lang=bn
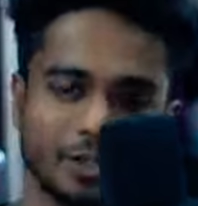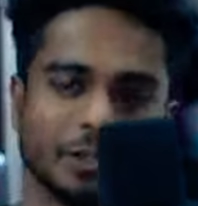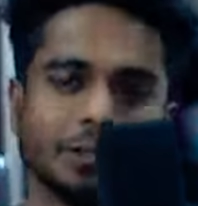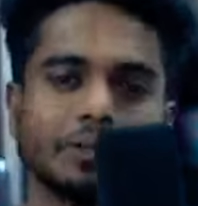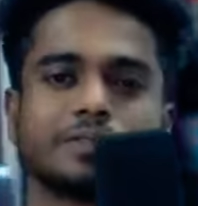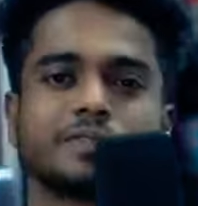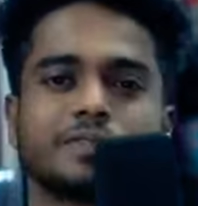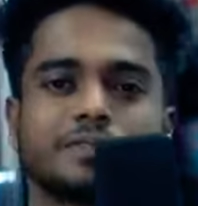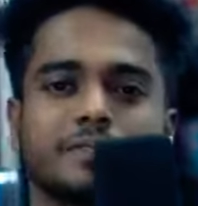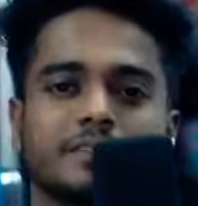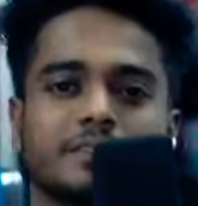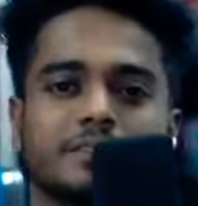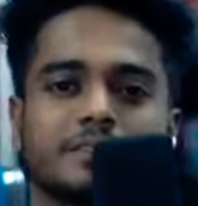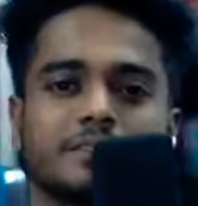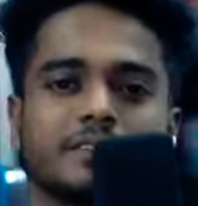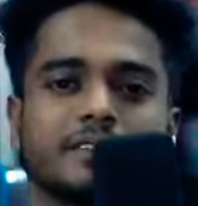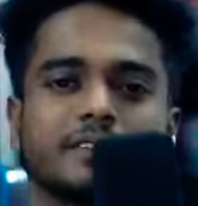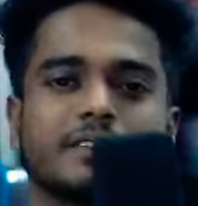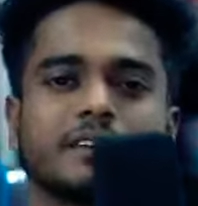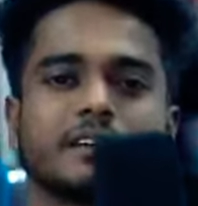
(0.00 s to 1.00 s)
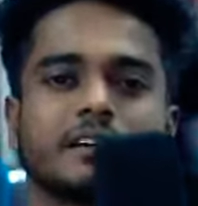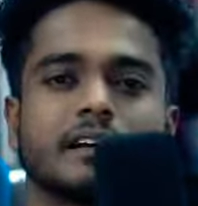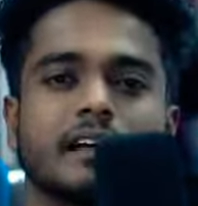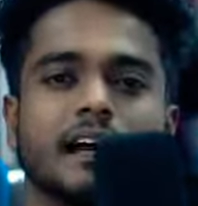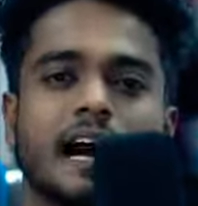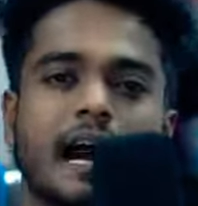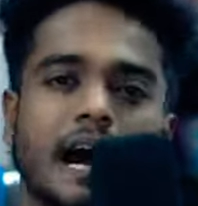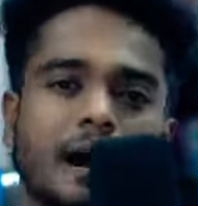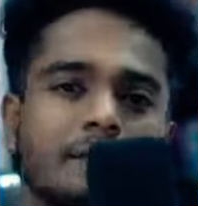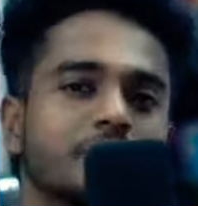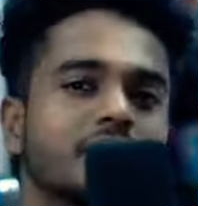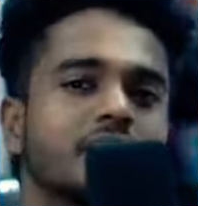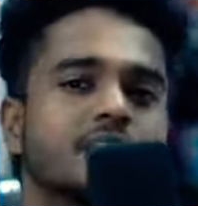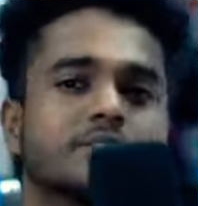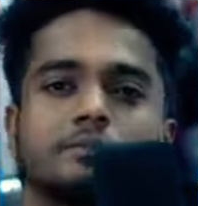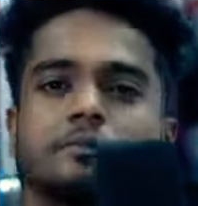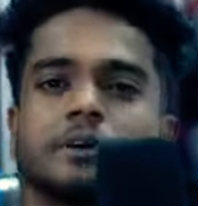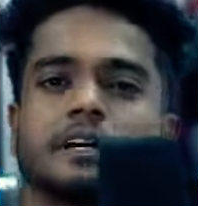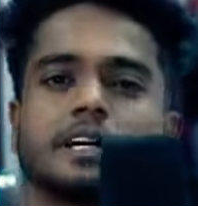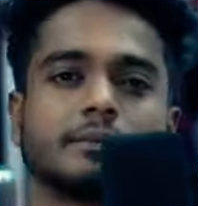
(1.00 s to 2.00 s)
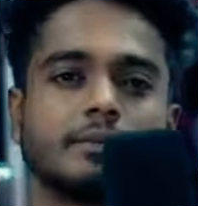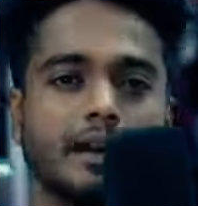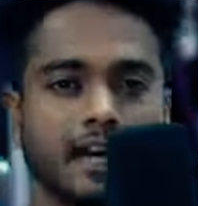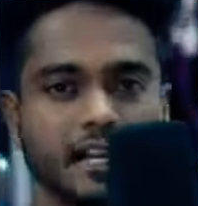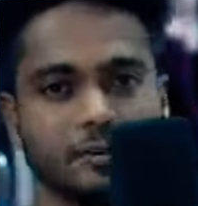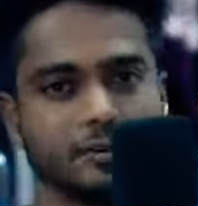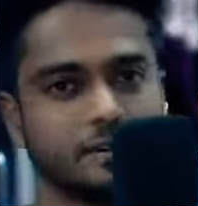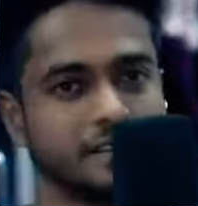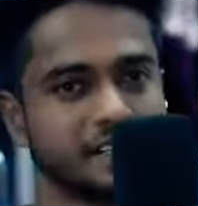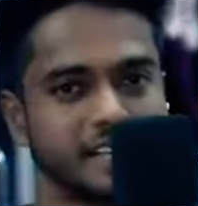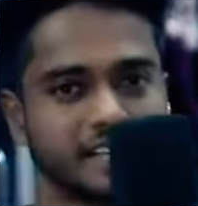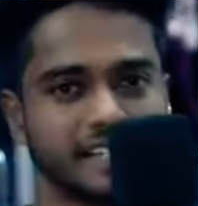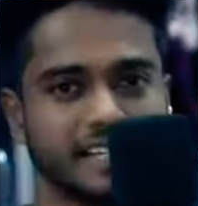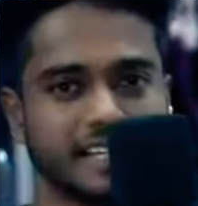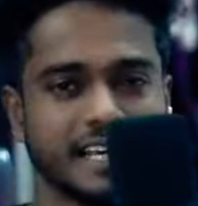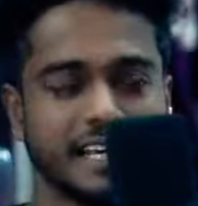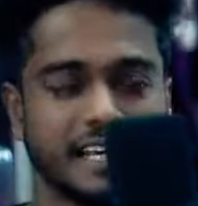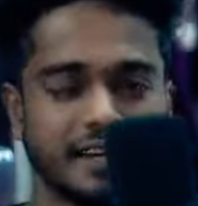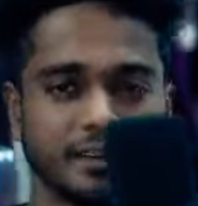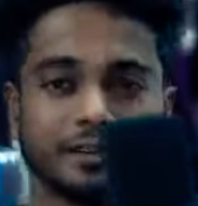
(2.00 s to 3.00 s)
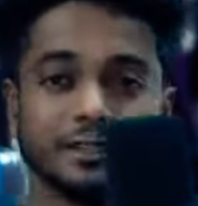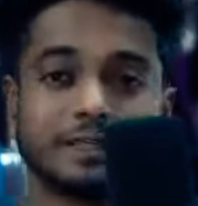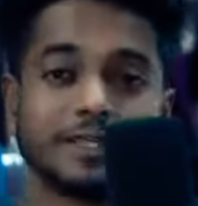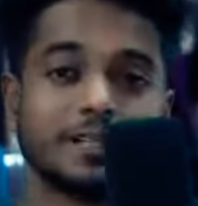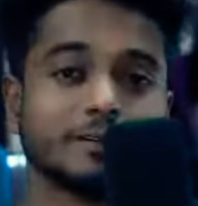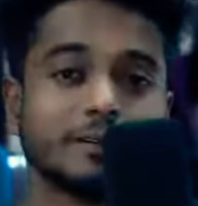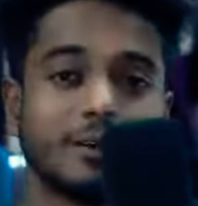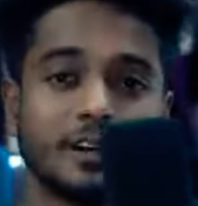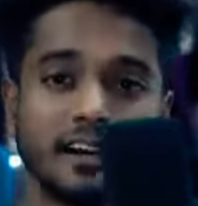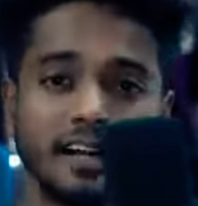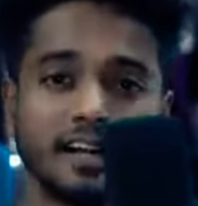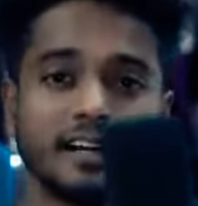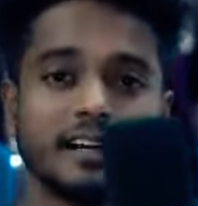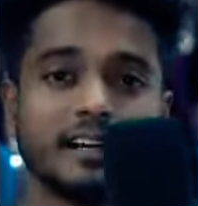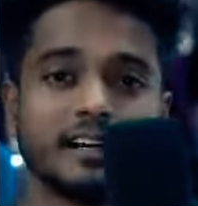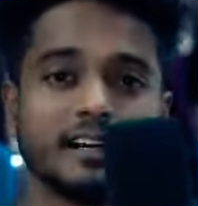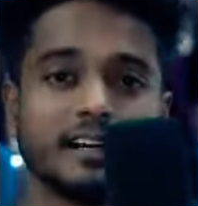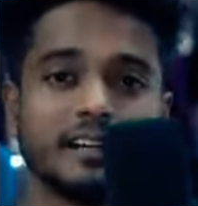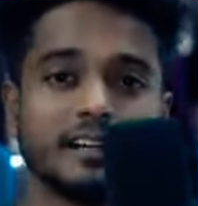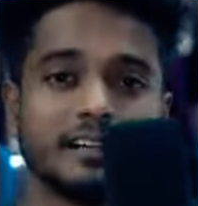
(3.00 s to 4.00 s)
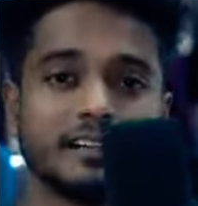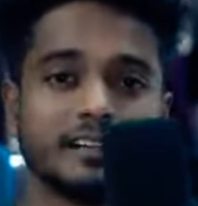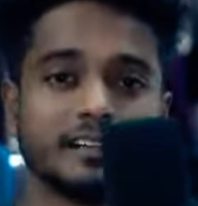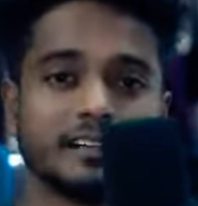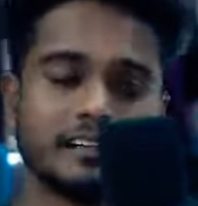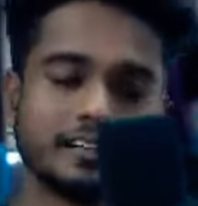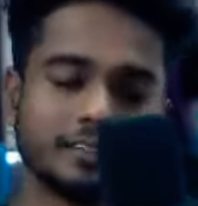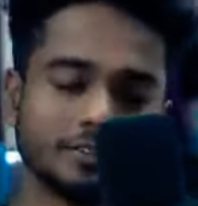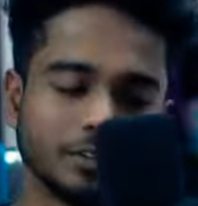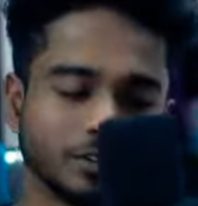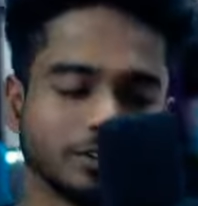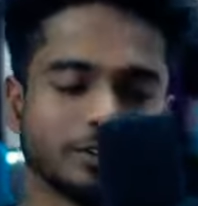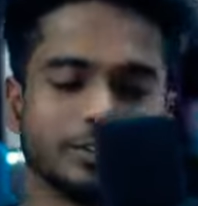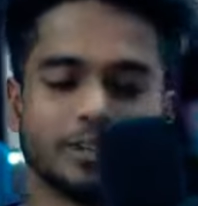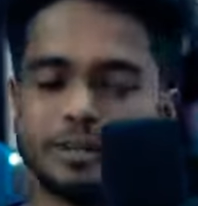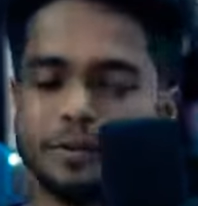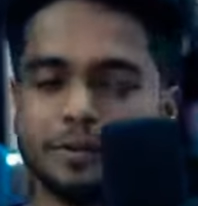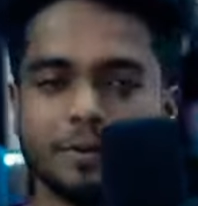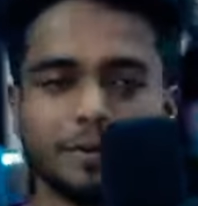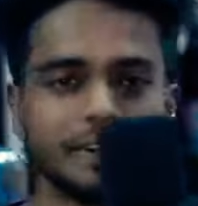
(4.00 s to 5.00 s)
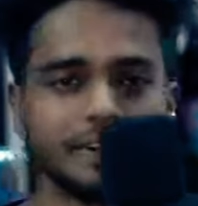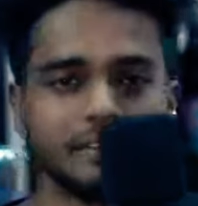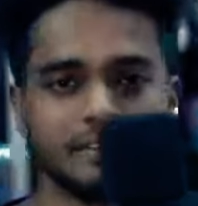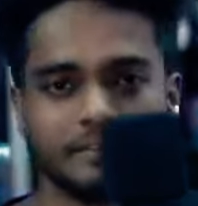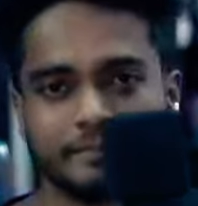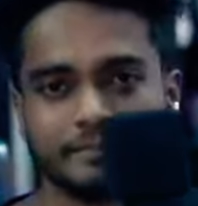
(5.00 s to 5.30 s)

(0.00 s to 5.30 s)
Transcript: সহজ আমি তোমাকে ভালোবাসি এই কথাটা বলা ঠিক ততটাই কঠিন